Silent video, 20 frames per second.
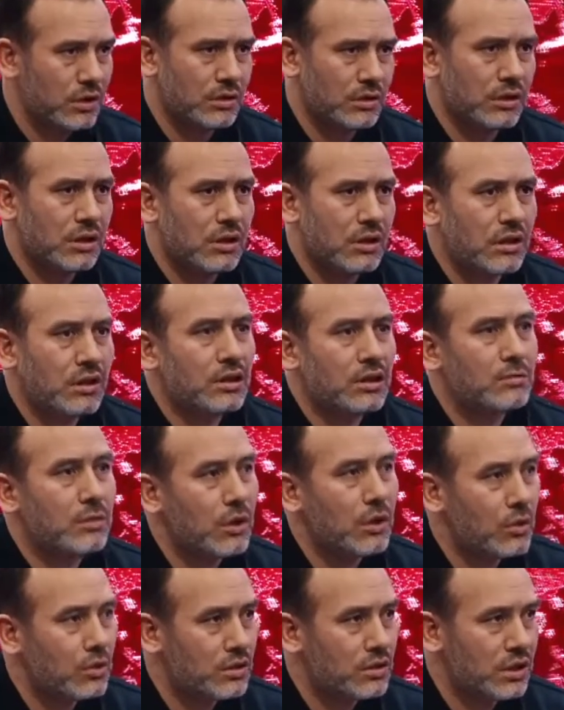Yani akraba
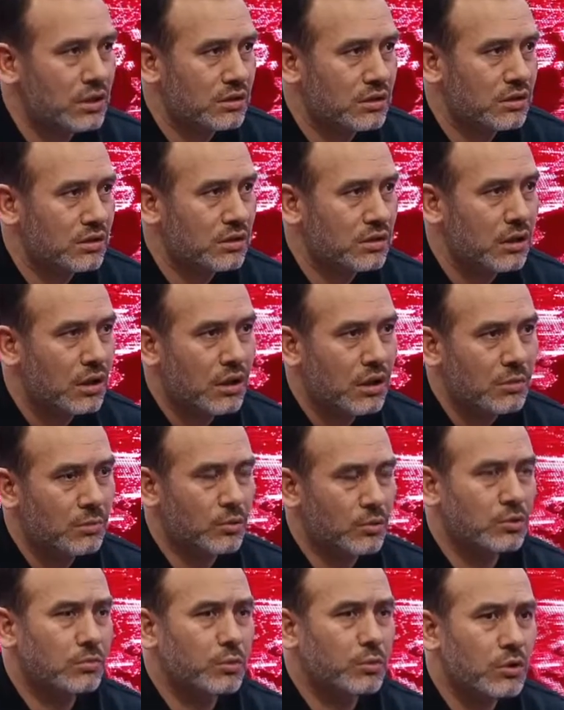olacaksınız,
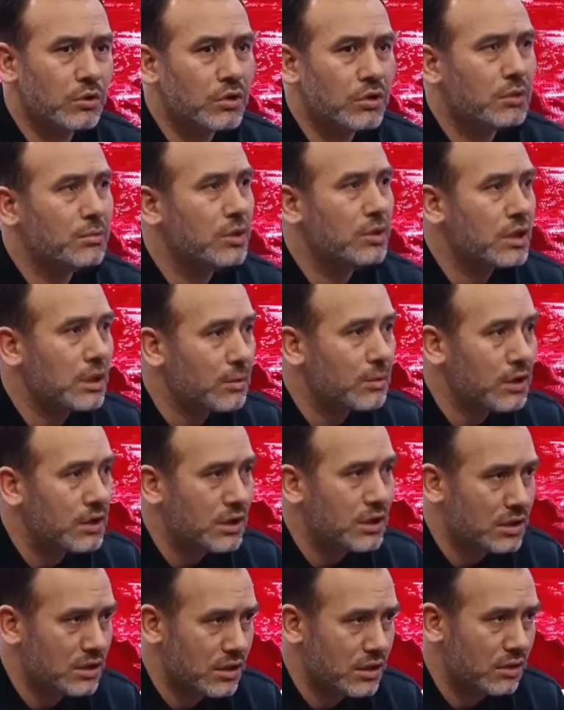bununla beraber
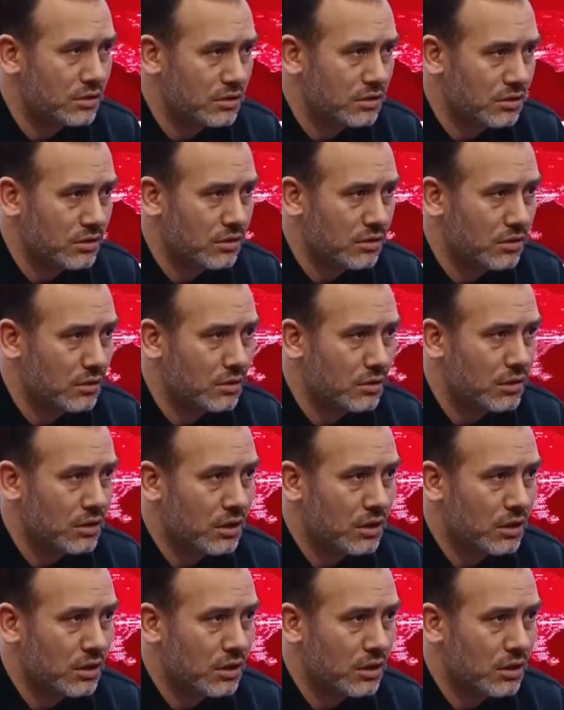yaşayacaksınız diyor.